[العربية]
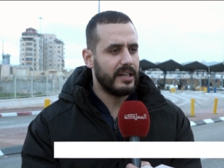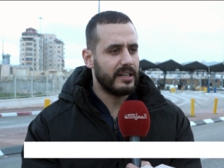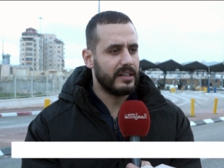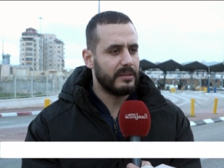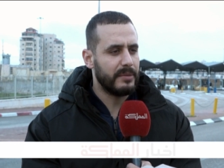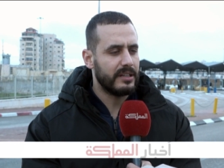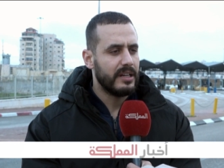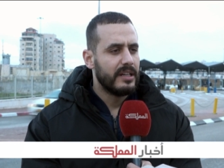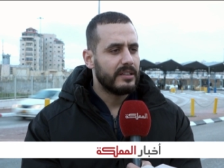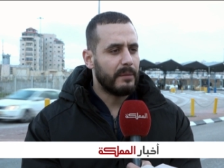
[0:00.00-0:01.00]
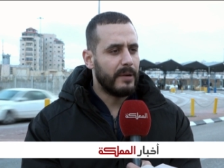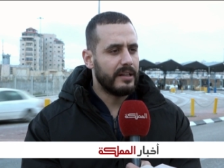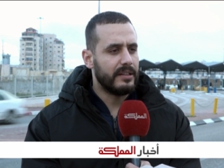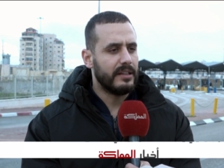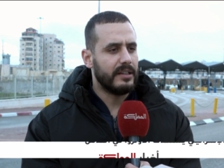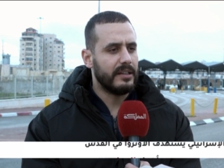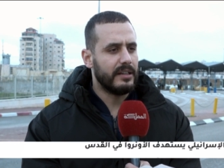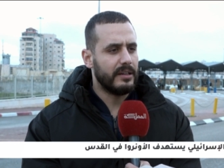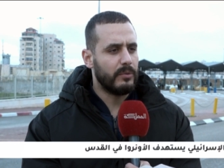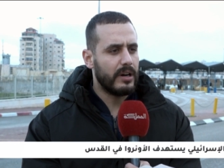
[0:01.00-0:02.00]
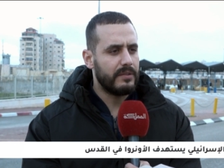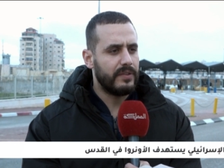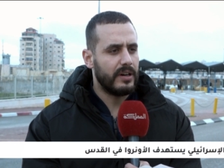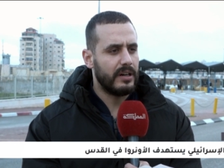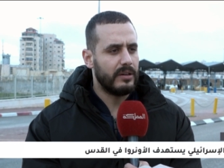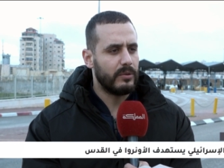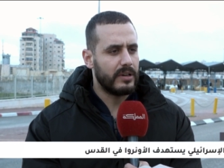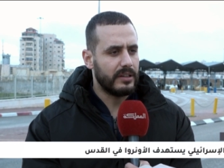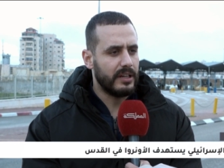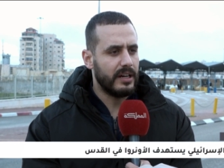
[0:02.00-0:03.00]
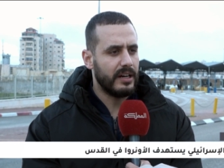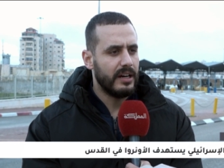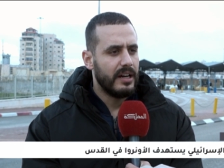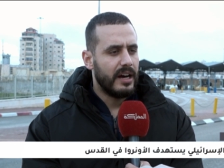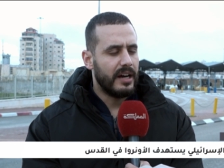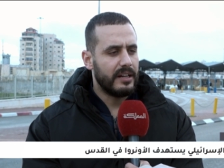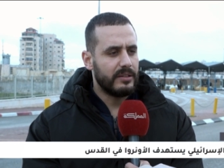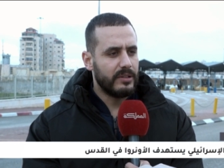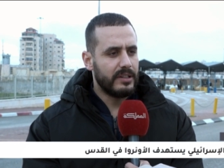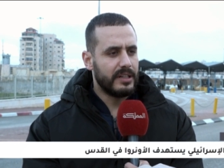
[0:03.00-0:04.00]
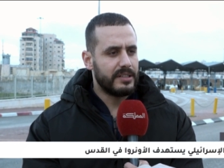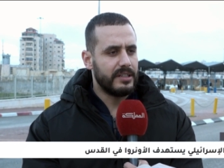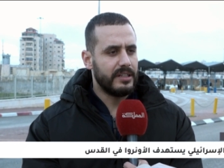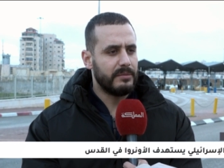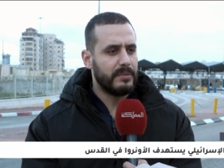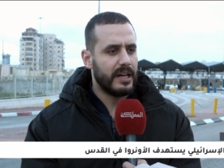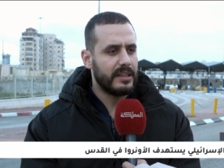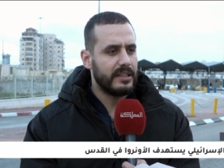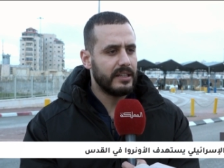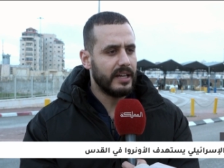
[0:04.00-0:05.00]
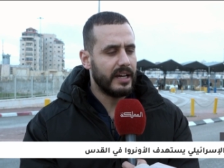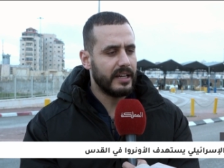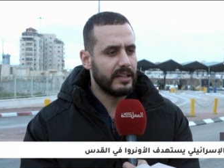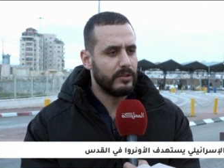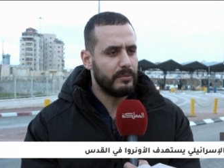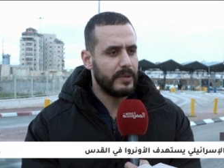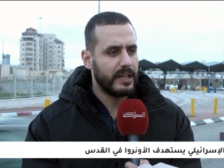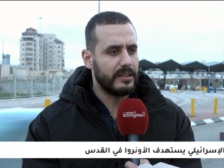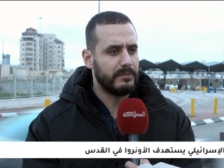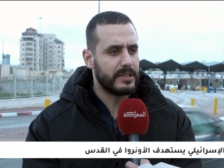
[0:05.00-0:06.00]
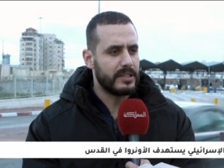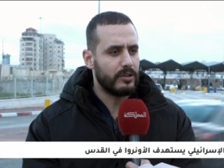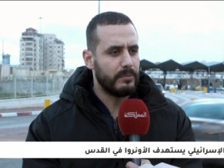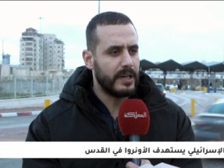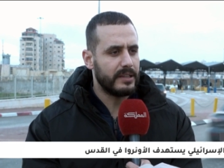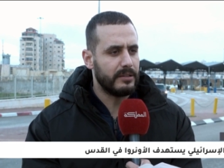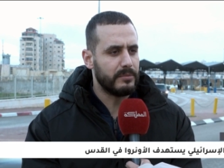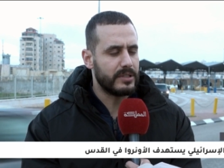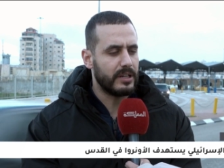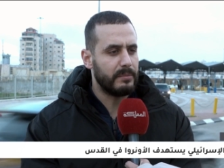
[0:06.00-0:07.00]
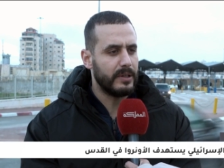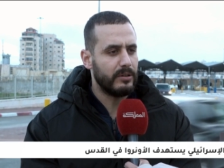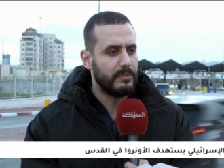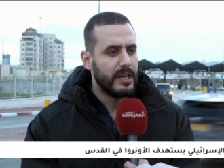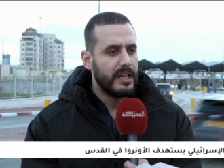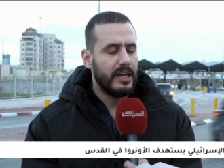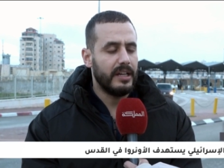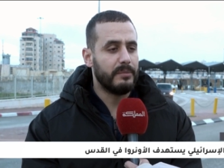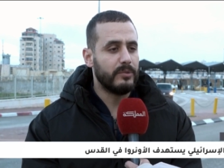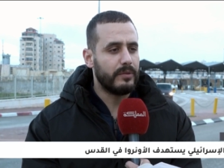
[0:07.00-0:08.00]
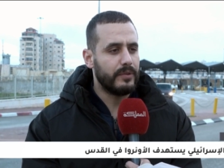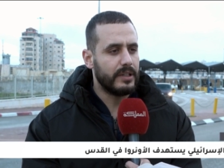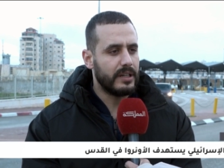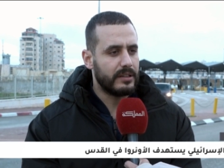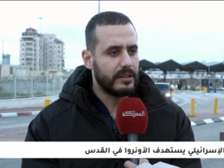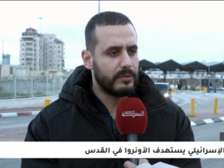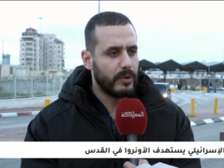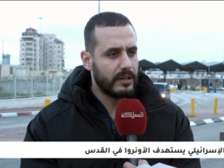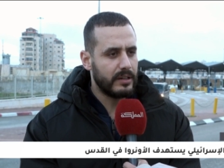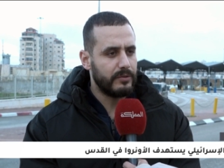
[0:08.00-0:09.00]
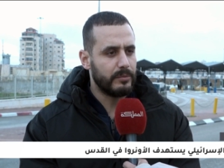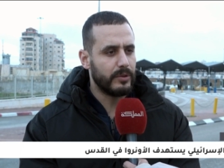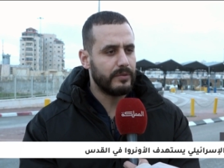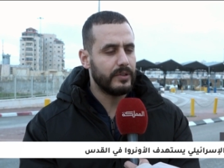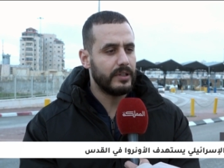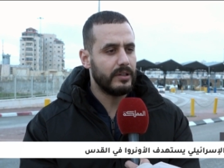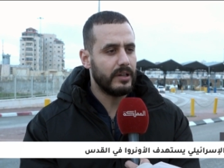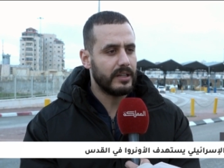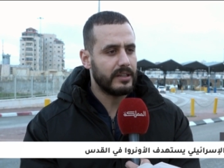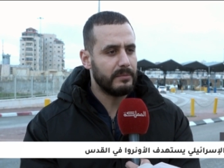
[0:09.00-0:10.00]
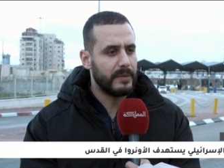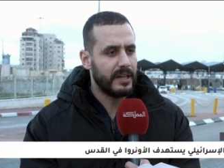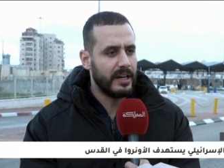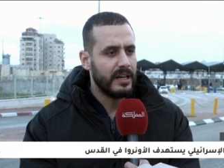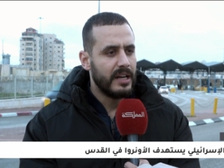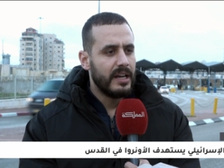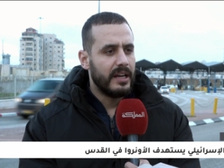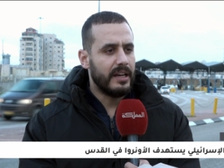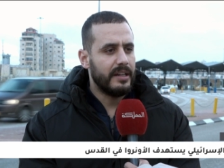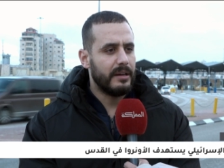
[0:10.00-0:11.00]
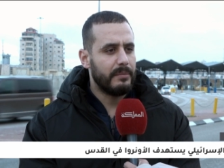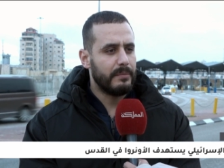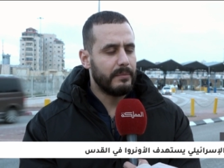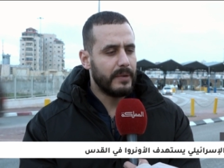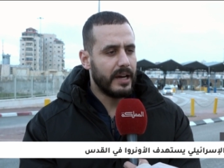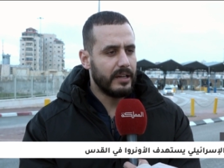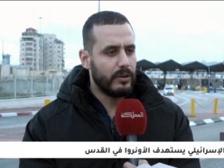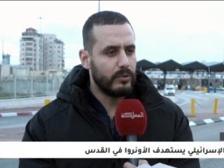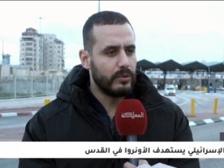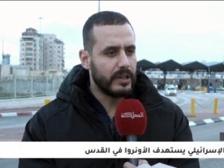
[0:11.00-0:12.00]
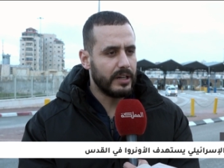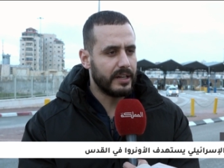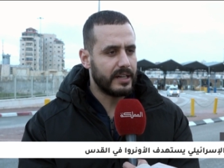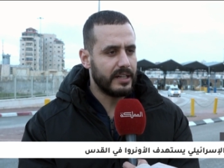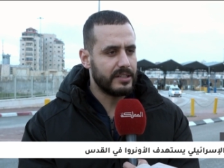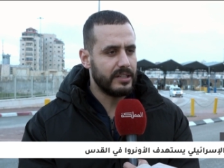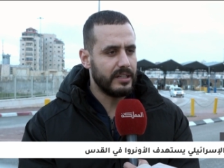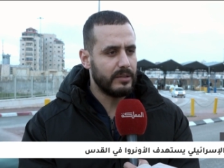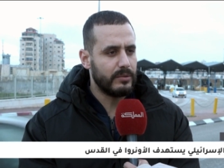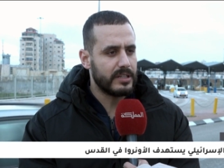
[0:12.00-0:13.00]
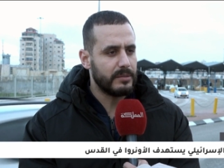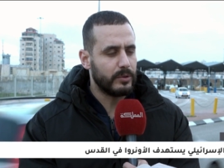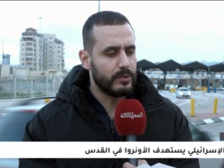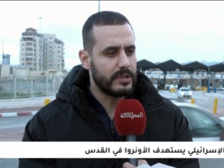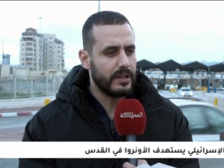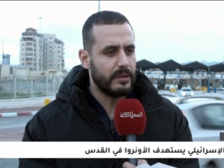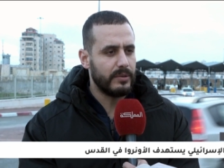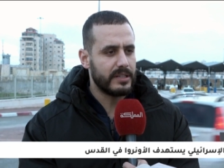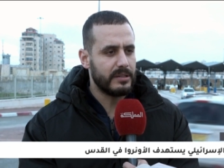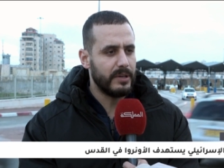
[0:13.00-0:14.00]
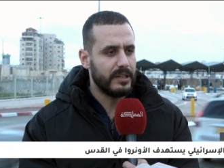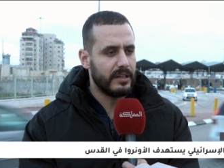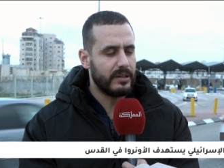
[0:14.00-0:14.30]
على هاي الخدمات طبعا آه، وقفها وقطعها عن هدول اللاجئين بهدد حياتهم بهدد مصيرهم بهدد مستقبلهم احنا بنرفض انها تتوقف وبنرفض انها تنمنع احنا هاي حقوق لنا كلاجئين ولازم توصلنا ولازم احنا